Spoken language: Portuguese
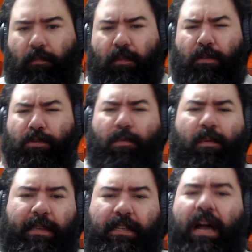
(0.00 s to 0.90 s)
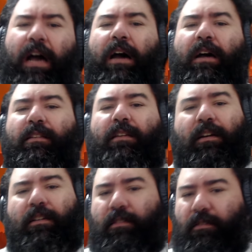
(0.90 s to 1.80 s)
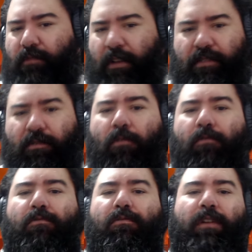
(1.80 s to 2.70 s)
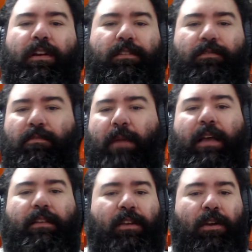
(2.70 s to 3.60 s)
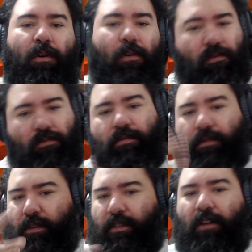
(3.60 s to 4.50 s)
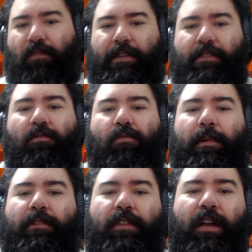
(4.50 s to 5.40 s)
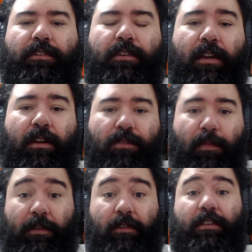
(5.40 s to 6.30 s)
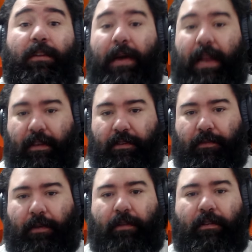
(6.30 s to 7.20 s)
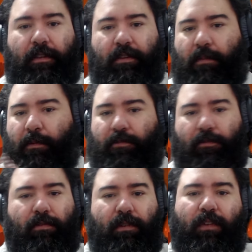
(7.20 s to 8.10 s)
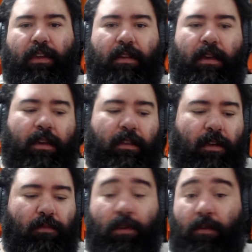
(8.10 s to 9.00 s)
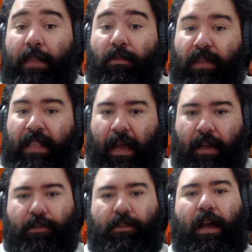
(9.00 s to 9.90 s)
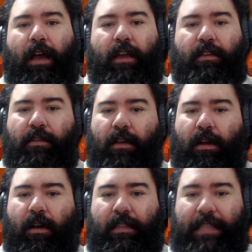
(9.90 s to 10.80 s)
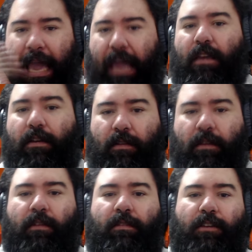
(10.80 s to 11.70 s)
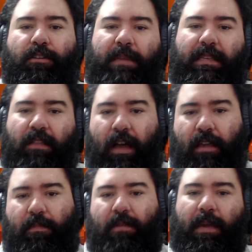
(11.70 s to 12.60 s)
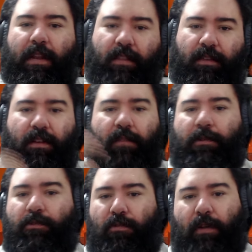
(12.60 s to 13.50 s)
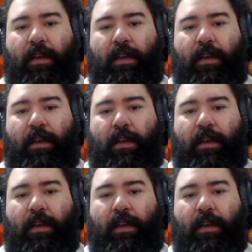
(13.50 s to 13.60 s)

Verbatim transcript: sobe uma escada, faz cover e tudo mais, ou está conversando com algum personagem, seu personagem aparece, né? Em terceira pessoa, enfim. Então não é novidade, tá? Essa ideia né, de mesclar em primeira e terceira pessoa